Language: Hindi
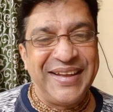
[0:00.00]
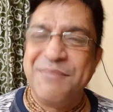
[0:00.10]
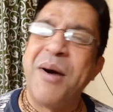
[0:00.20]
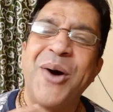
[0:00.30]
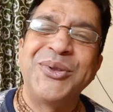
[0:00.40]
के
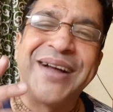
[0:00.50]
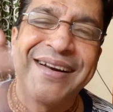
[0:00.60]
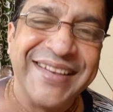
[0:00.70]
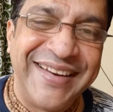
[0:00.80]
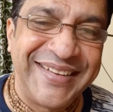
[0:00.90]
भाव
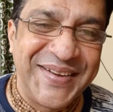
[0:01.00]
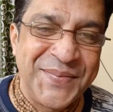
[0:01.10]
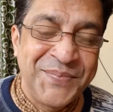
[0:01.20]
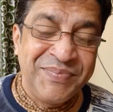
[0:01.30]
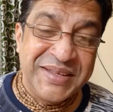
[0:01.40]
उतारते
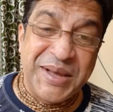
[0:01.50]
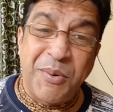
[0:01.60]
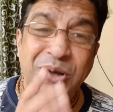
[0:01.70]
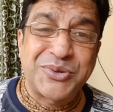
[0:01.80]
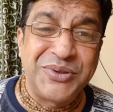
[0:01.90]
रहते ये
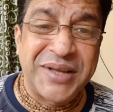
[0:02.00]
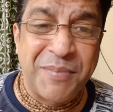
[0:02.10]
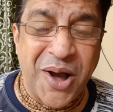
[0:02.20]
बहुत सुंदर